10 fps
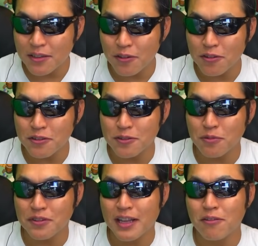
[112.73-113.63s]
という
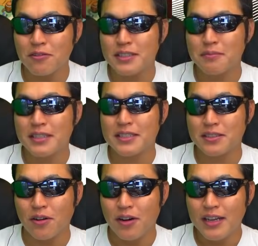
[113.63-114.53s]
ボタンを押します
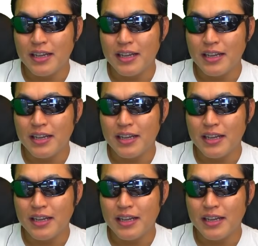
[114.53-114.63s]
と、